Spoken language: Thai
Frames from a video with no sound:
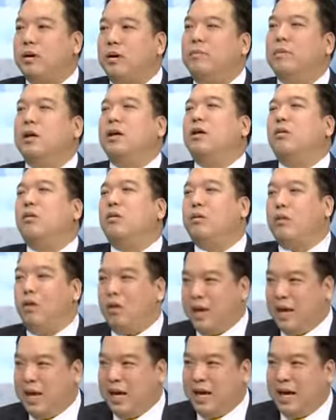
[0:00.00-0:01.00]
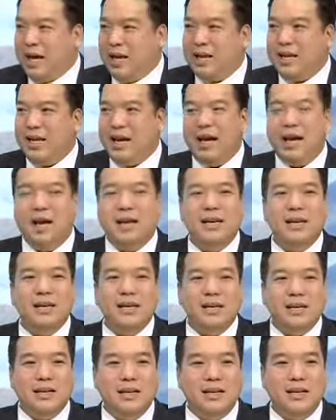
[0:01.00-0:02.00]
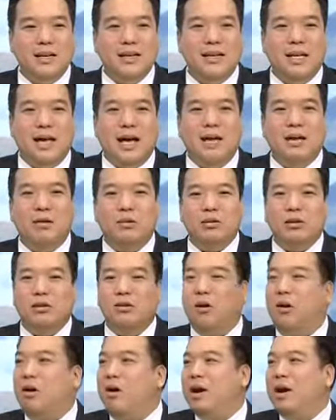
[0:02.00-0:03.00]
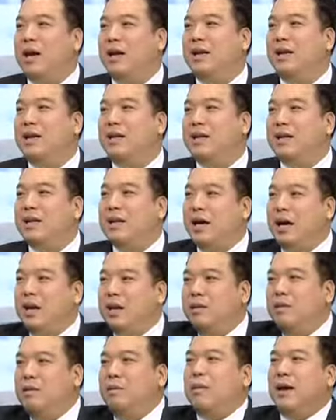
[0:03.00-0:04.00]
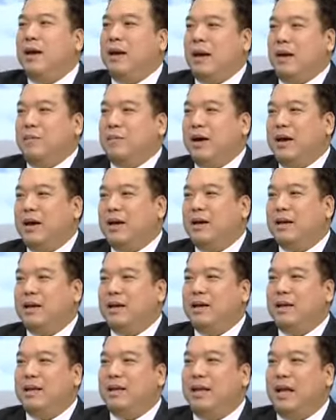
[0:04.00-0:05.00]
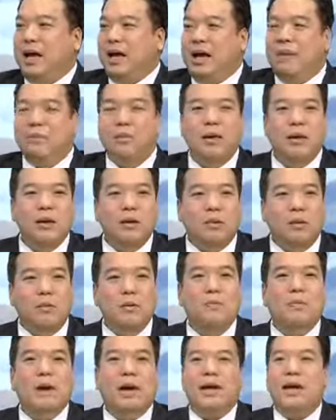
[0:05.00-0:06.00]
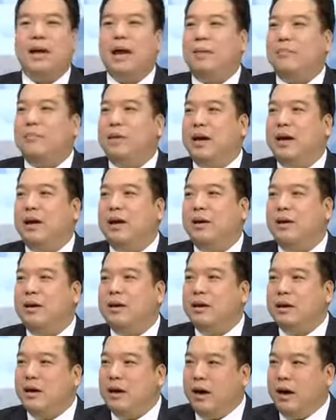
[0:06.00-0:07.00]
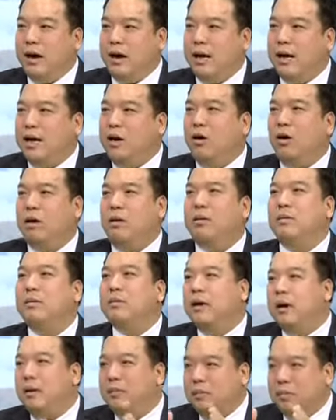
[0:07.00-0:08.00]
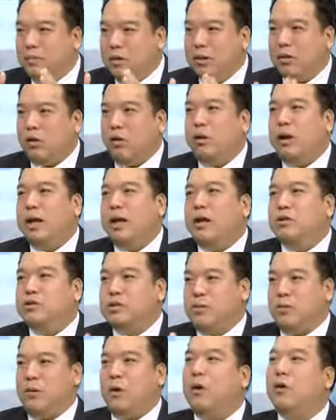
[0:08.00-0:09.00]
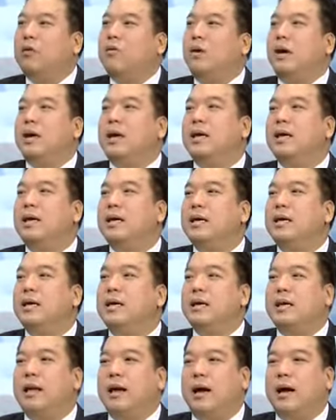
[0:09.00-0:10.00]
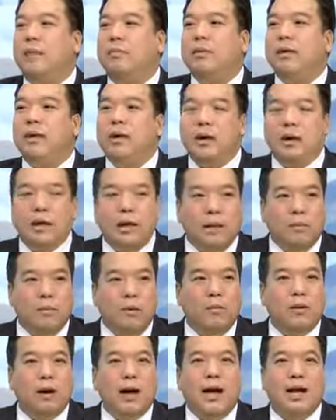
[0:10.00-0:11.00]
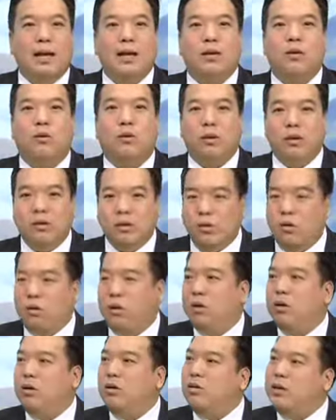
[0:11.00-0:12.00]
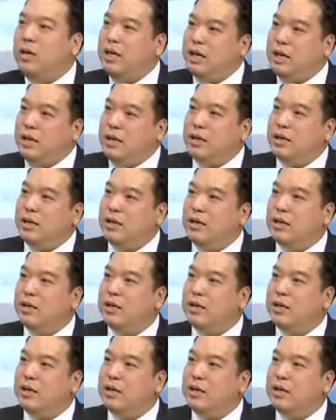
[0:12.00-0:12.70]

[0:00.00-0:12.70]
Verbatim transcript: ก็เหมือนถนนสองเลนอ่ะนะฮะคือแทนที่ว่าต้องรอกันคราวนี้มีไปกลับแล้วครับครับนะครับพอมีไปกลับเนี่ยครับแน่นอนเมื่อเป็น 2เลนแล้วเฉพาะด้วยนะครับ ระบบการขนส่งก็ต้องดีขึ้น